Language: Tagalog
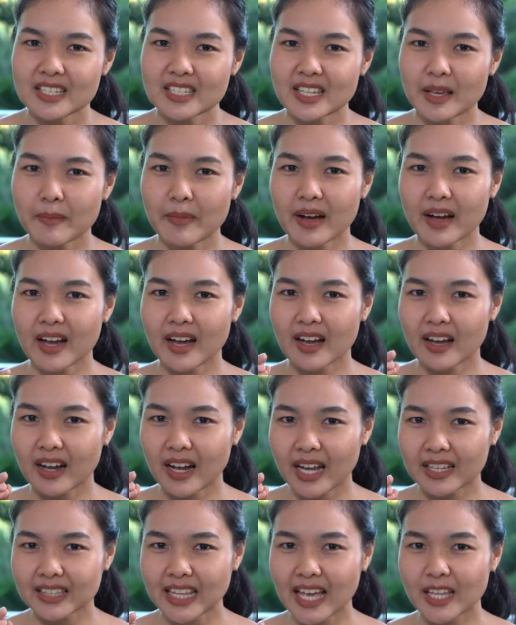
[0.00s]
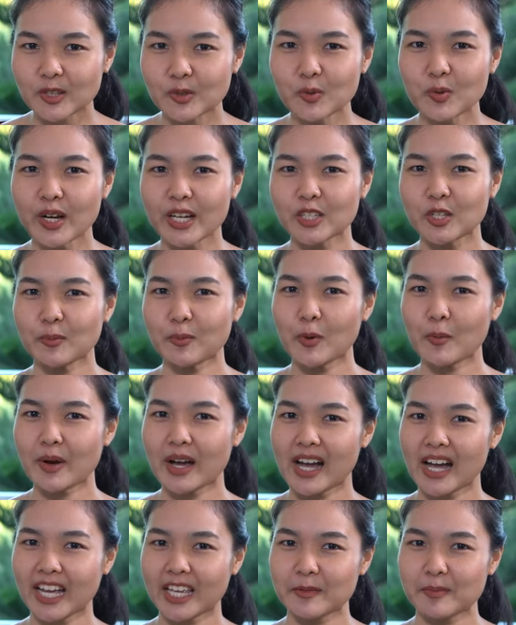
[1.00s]
sa mga katanungan niyo po
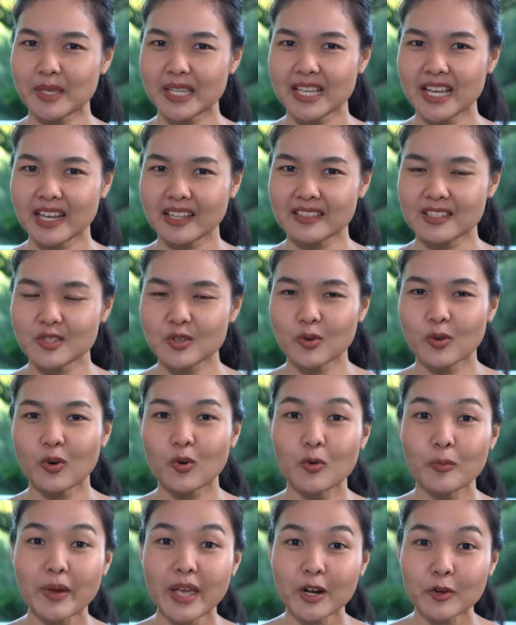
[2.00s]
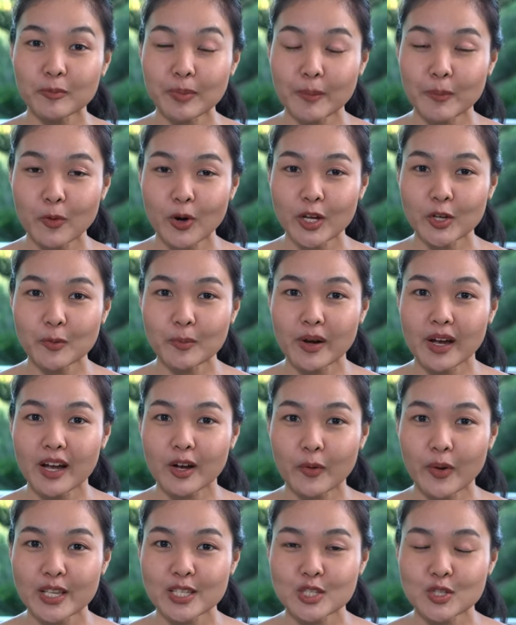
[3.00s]
mga kaibigan. So kung meron pa po kayong
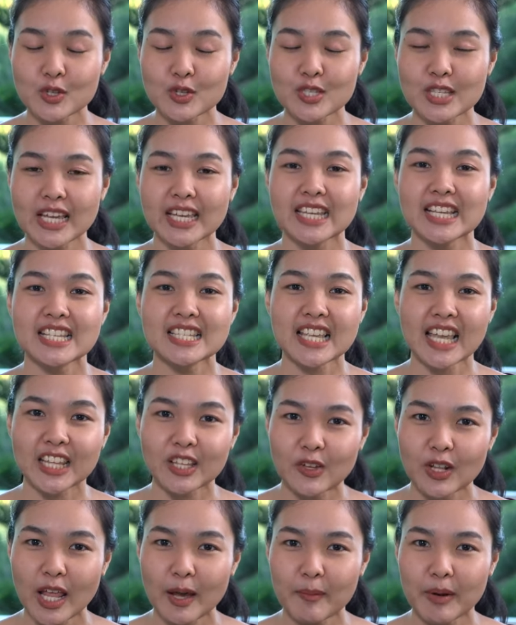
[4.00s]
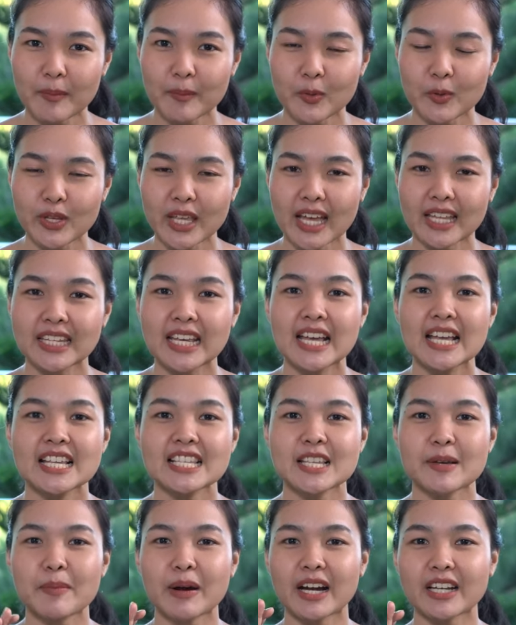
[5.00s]
mga questions ay isend niyo lamang po yan
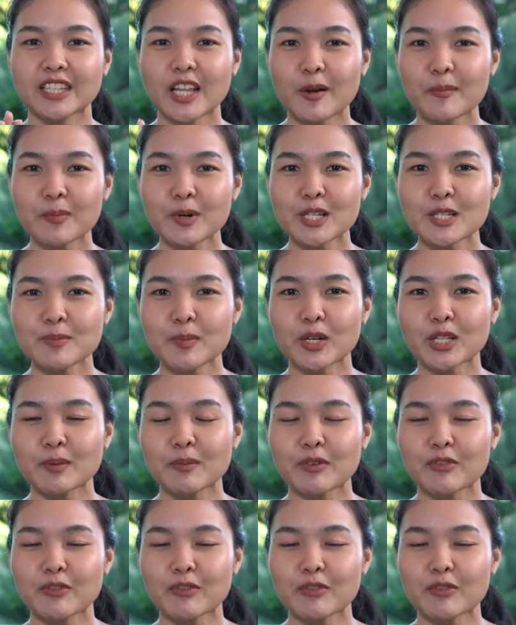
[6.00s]
sa mga numbers po na